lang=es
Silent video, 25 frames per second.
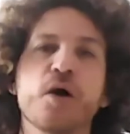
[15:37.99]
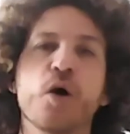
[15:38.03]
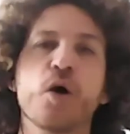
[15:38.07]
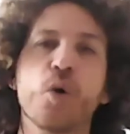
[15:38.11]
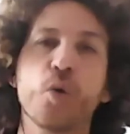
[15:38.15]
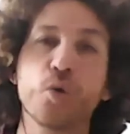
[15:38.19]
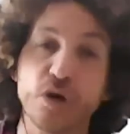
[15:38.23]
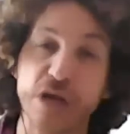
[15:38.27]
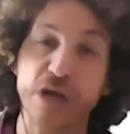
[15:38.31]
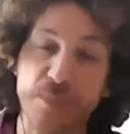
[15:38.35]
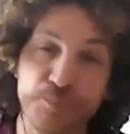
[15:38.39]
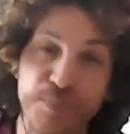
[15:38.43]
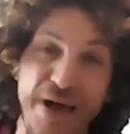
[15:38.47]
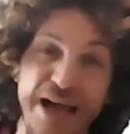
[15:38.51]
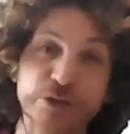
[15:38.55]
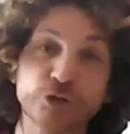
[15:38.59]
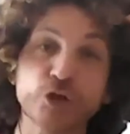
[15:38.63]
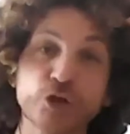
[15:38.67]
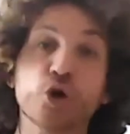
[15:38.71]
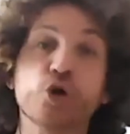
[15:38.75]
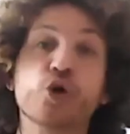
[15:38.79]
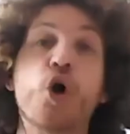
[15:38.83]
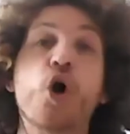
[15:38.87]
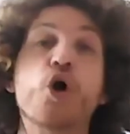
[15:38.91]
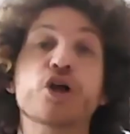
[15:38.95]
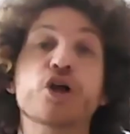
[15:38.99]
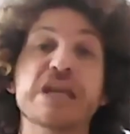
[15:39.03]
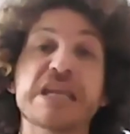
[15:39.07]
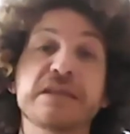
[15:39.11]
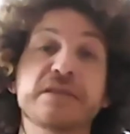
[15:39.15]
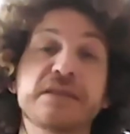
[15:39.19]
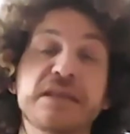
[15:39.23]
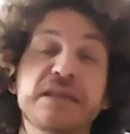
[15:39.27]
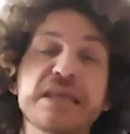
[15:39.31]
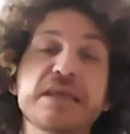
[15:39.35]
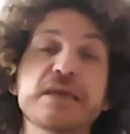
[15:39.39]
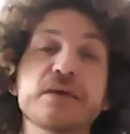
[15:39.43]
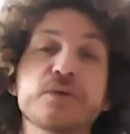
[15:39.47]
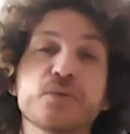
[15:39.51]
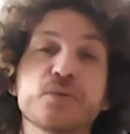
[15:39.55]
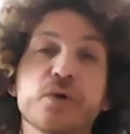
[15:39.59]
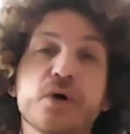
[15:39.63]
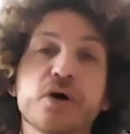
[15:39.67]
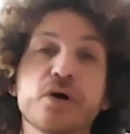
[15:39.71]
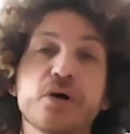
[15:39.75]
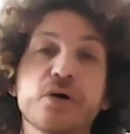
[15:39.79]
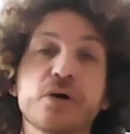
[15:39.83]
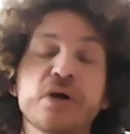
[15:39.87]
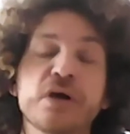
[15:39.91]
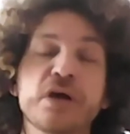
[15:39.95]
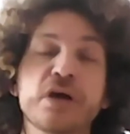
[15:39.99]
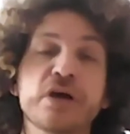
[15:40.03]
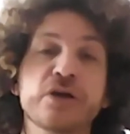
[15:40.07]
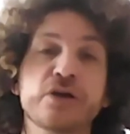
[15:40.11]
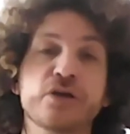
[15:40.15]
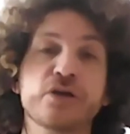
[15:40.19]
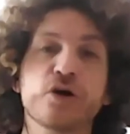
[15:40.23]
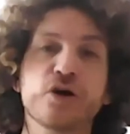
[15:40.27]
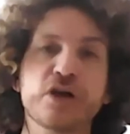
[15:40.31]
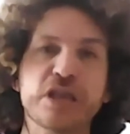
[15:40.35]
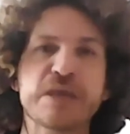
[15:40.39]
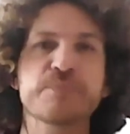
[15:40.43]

un impacto cognitivo, ¿no?